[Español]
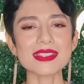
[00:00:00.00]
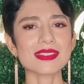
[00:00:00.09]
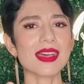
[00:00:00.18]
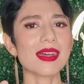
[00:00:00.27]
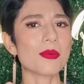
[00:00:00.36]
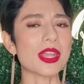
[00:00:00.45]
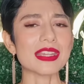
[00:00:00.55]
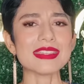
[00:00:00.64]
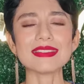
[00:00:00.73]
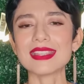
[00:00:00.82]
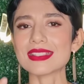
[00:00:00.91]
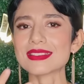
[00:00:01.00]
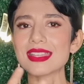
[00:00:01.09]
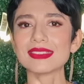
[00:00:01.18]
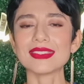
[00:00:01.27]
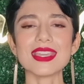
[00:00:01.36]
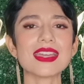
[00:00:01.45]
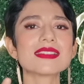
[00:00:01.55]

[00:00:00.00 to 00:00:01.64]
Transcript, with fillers: esa abuelita, esa tía,